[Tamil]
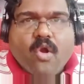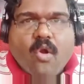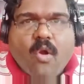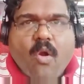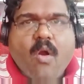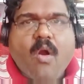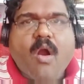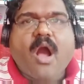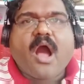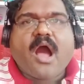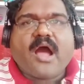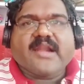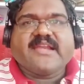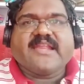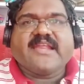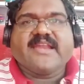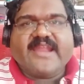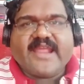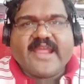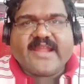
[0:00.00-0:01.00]

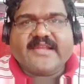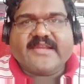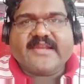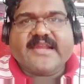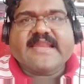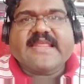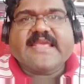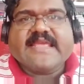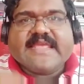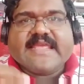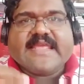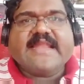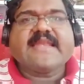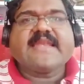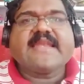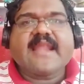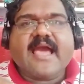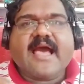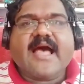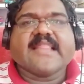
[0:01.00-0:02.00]
கோஆர்டினேட்டட்
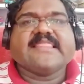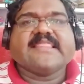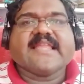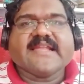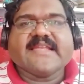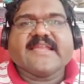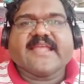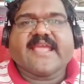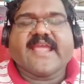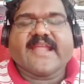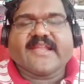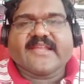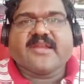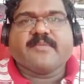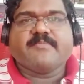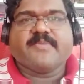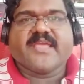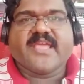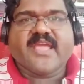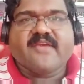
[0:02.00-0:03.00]
இன்
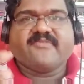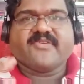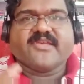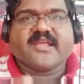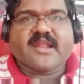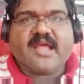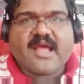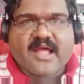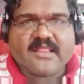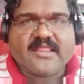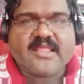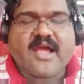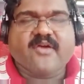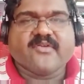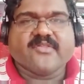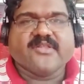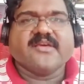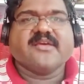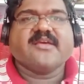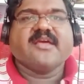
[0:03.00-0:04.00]
அத்தன்டிகேட்டட் பிஹேவியர்
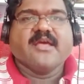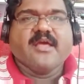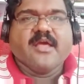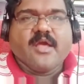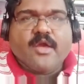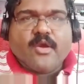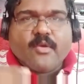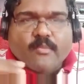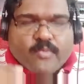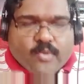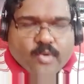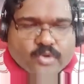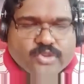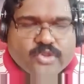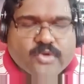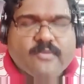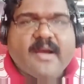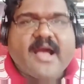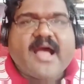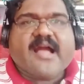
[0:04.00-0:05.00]
அதாவது
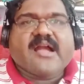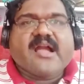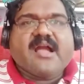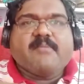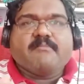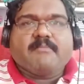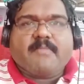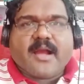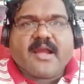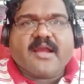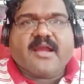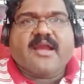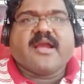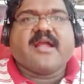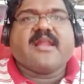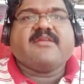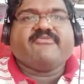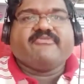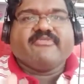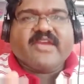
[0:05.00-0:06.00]
பொதுவாக
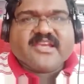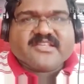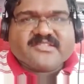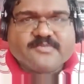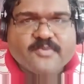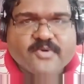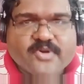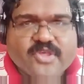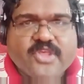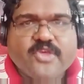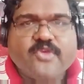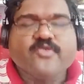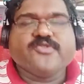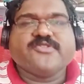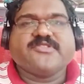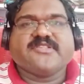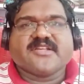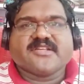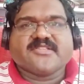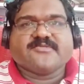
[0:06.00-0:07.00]
மக்கள் ஃபேஸ்புக்
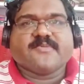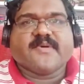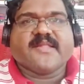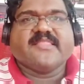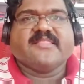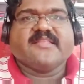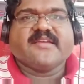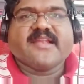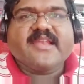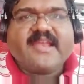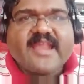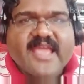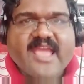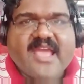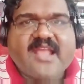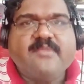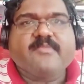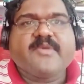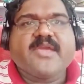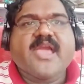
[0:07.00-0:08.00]
யூசர்ஸ் வந்து
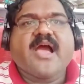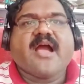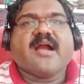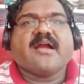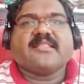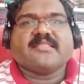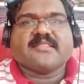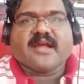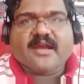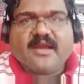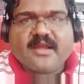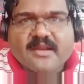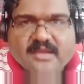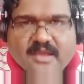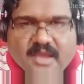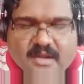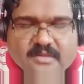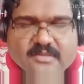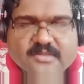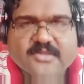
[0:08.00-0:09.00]
நேர்மையாக தங்கள்
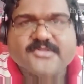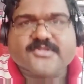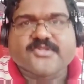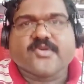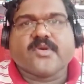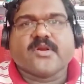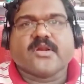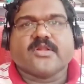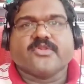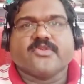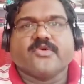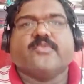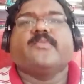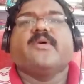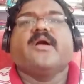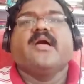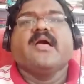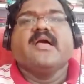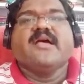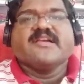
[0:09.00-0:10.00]
கருத்தை
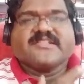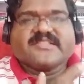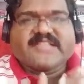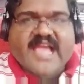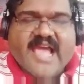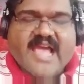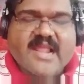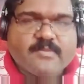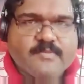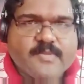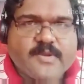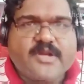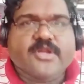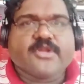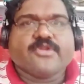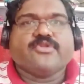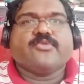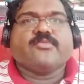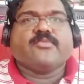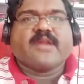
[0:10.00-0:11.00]
சொல்கிறதும் ஷேர்
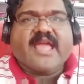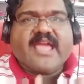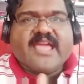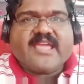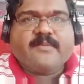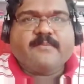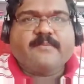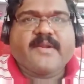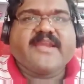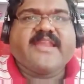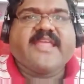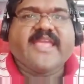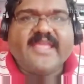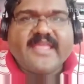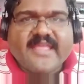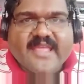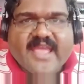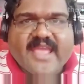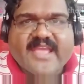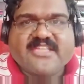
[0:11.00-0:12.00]
பண்ணுறதும் லைக் பண்ணி
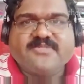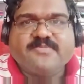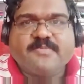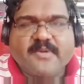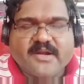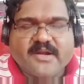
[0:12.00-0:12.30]
என்கேஜ்